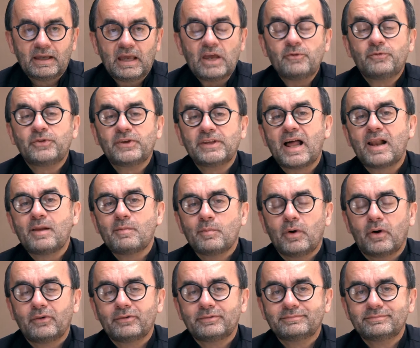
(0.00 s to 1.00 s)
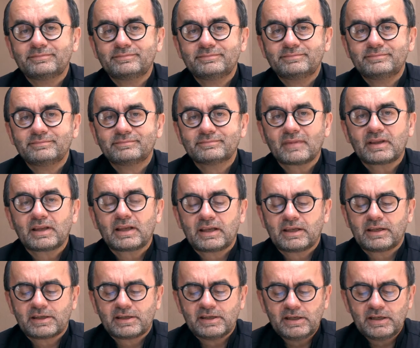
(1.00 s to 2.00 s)
Et finalement,
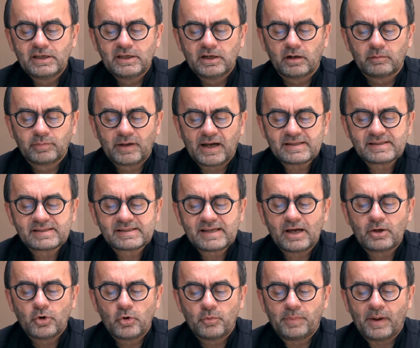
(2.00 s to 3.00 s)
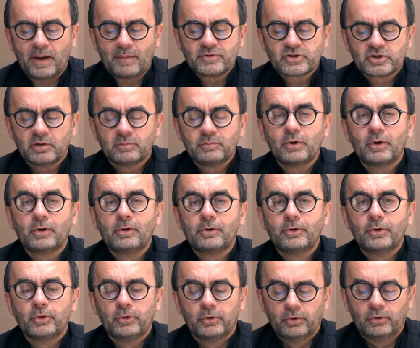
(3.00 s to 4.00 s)
qui embrassa le pape Jean-Paul
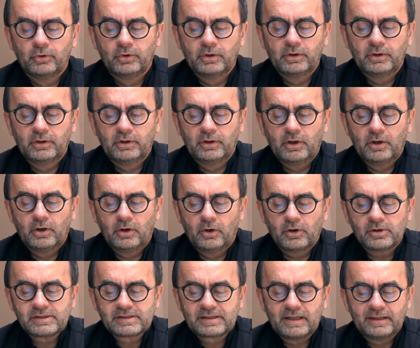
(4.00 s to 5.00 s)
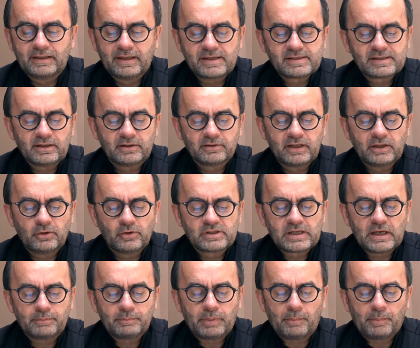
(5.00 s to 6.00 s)
II lorsqu'il descendit de
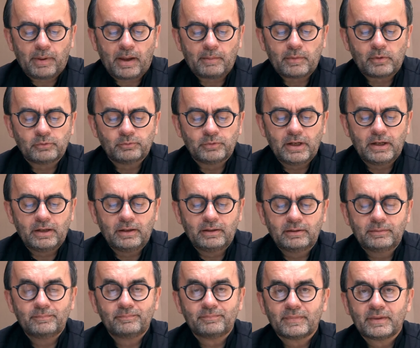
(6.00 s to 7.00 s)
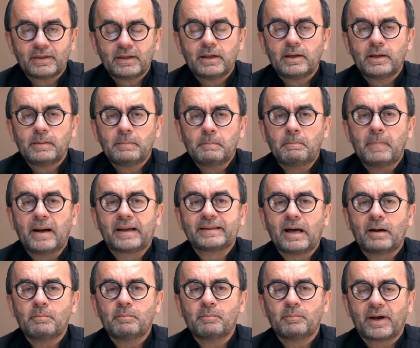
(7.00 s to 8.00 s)
sa papa mobile,
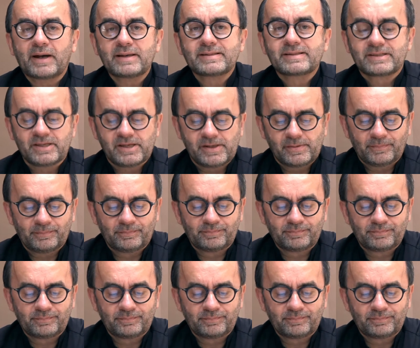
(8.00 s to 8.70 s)
Madame praskin